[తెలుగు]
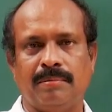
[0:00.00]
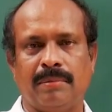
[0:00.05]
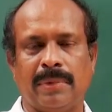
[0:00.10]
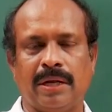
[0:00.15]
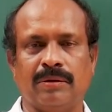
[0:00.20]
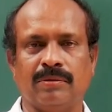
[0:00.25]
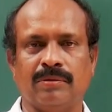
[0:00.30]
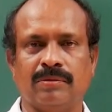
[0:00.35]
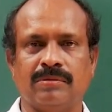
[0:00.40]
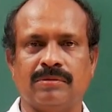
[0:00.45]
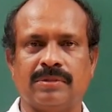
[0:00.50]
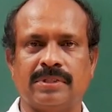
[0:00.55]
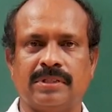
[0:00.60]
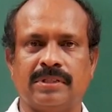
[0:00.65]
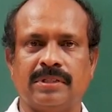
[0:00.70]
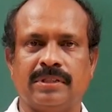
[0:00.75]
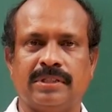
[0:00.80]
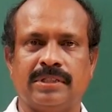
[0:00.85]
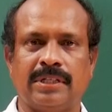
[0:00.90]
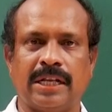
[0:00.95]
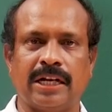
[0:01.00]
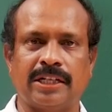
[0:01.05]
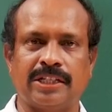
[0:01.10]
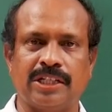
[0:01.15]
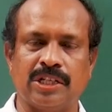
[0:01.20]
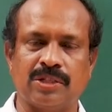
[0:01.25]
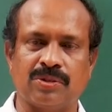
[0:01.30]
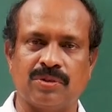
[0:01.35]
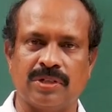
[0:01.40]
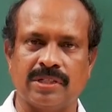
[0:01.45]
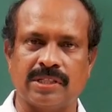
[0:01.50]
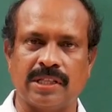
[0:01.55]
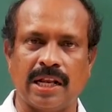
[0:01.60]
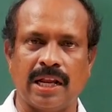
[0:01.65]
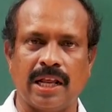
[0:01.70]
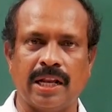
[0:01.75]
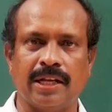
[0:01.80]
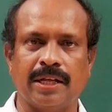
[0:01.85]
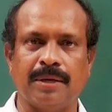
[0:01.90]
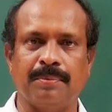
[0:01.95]
మనం సెలెక్ట్ చేసుకున్న
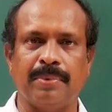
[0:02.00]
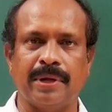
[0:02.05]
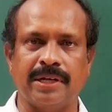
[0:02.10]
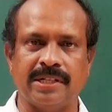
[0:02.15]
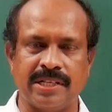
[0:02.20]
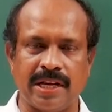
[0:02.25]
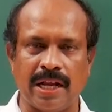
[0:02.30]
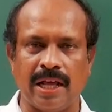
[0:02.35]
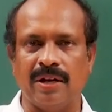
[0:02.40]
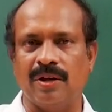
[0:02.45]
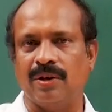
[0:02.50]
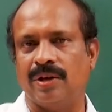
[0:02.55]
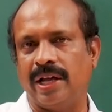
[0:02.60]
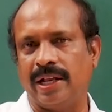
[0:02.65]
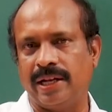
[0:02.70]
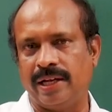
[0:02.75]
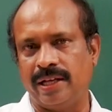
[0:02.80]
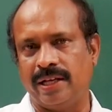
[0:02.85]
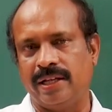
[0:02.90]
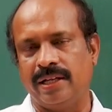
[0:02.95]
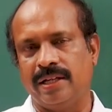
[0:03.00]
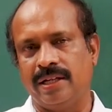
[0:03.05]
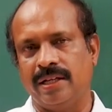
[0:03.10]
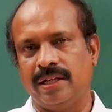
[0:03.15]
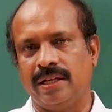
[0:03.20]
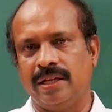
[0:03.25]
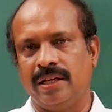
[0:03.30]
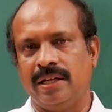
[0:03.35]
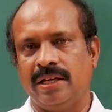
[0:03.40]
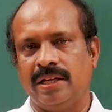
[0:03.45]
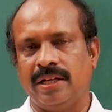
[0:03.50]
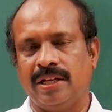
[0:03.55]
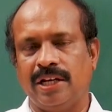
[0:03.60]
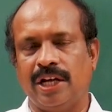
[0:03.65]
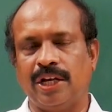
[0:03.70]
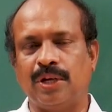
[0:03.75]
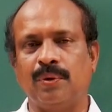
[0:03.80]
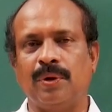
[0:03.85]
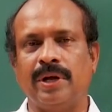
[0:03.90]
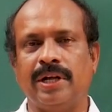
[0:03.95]
స్థలానికి పరిసరాల్లో కానీ
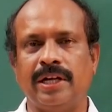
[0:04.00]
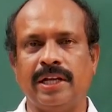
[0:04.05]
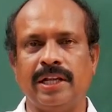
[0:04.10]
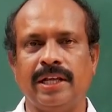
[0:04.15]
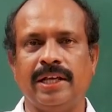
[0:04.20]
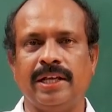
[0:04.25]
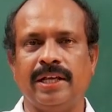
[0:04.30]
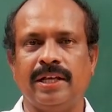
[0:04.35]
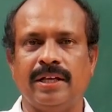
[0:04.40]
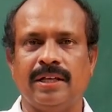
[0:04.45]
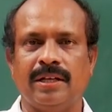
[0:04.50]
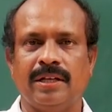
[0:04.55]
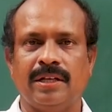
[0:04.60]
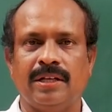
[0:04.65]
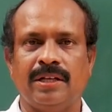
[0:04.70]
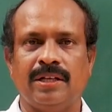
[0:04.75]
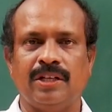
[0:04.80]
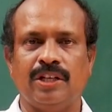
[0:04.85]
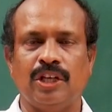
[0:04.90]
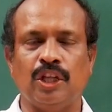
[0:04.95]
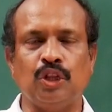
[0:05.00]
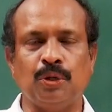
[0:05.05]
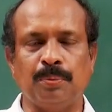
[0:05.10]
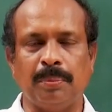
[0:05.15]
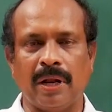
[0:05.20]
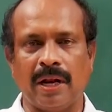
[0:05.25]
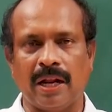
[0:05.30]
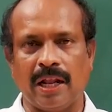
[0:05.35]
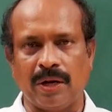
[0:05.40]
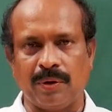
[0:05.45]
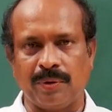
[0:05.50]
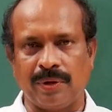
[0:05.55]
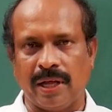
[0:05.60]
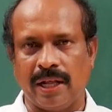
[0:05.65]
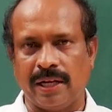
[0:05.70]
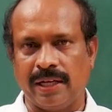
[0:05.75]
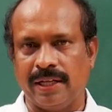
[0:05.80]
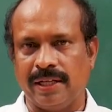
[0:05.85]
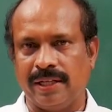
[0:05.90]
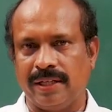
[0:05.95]
ఎటువంటి ఎత్తు పల్లాలు
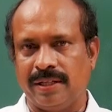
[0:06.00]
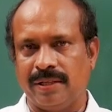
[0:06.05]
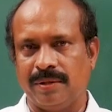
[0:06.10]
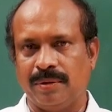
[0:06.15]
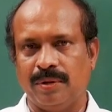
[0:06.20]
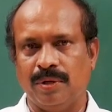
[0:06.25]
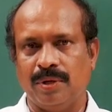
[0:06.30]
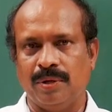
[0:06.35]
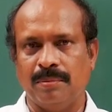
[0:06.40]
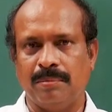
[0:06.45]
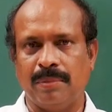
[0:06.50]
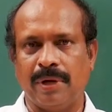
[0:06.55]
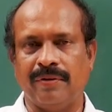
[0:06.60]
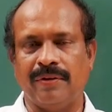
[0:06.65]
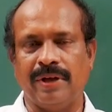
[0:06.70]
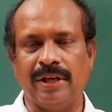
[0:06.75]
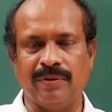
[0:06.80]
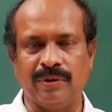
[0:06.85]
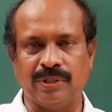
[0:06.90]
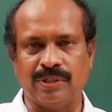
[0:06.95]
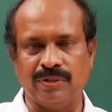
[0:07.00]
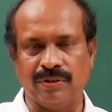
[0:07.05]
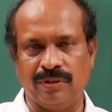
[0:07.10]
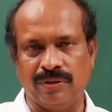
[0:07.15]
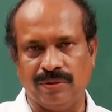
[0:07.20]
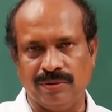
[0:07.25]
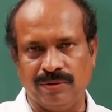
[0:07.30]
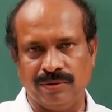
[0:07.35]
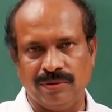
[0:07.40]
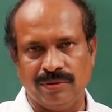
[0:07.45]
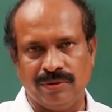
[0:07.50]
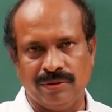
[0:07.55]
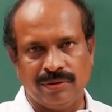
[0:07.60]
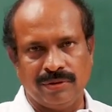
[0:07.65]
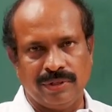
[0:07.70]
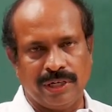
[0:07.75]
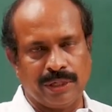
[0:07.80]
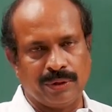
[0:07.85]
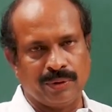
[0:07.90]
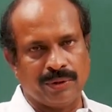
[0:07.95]
ఉండాలి బరువైన వస్తువులు
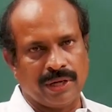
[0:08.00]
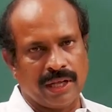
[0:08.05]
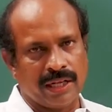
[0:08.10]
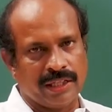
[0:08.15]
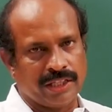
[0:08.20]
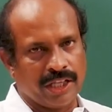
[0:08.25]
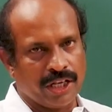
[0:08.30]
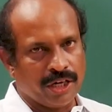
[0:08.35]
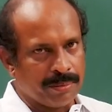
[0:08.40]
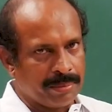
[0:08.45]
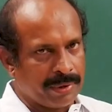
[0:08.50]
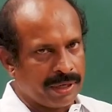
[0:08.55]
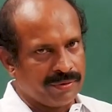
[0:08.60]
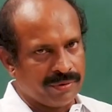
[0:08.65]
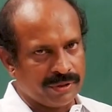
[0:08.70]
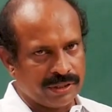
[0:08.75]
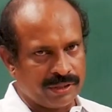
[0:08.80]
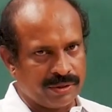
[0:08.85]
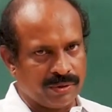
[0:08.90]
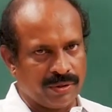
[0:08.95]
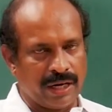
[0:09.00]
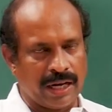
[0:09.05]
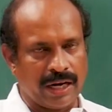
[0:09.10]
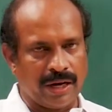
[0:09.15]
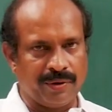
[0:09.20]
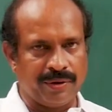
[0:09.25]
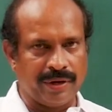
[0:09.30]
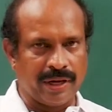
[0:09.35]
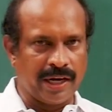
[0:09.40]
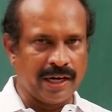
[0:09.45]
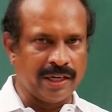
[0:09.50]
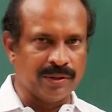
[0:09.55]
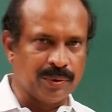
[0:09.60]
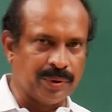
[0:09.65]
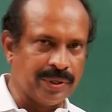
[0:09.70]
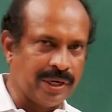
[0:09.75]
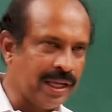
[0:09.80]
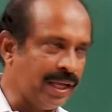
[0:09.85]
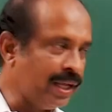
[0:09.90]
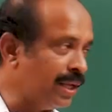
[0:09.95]
ఎటు ఉండాలి తేలికపాటి వస్తువులు ఎలా
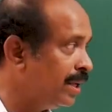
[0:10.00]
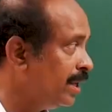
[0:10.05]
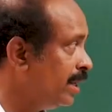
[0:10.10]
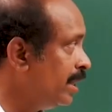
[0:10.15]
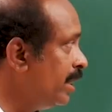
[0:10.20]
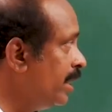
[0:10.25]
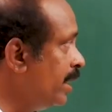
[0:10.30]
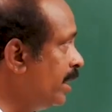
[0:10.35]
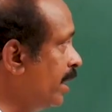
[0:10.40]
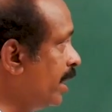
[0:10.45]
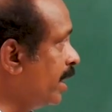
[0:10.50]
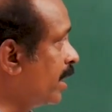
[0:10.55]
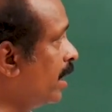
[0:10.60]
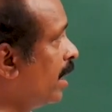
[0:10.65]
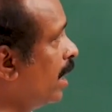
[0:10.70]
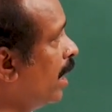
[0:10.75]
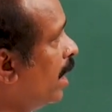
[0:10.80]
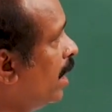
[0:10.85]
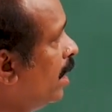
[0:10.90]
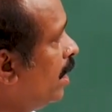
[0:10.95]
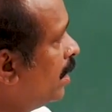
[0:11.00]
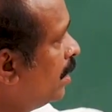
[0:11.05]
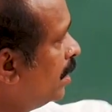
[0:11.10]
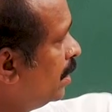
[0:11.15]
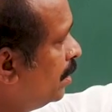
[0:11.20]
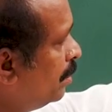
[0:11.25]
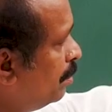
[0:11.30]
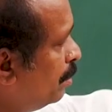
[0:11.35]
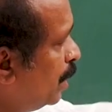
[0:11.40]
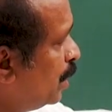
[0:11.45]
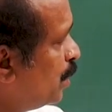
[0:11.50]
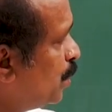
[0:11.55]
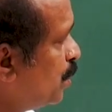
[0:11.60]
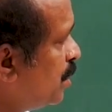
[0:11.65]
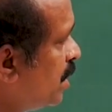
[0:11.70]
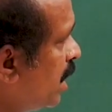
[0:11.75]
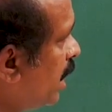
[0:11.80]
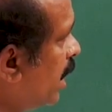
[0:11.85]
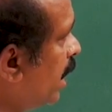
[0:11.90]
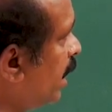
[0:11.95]
ఉండాలనుకుంటే ఇక్కడ మీరు
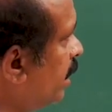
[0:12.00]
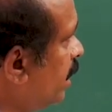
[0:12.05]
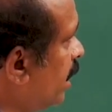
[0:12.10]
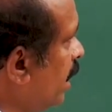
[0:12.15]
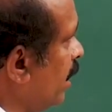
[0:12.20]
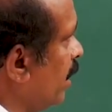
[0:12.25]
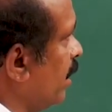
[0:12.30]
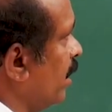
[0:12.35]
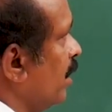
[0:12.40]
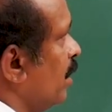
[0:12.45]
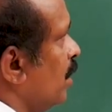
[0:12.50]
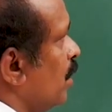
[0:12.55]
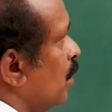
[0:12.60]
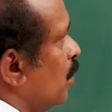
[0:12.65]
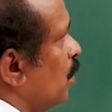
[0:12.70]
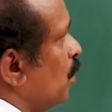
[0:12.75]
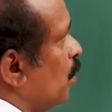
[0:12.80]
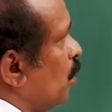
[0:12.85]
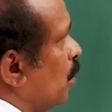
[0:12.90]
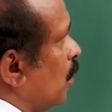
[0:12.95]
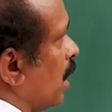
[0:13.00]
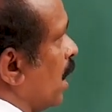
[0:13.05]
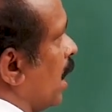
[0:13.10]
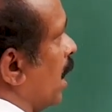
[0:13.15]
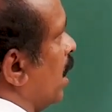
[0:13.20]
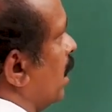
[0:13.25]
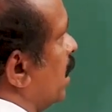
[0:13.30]
చూసినట్లయితే ఒక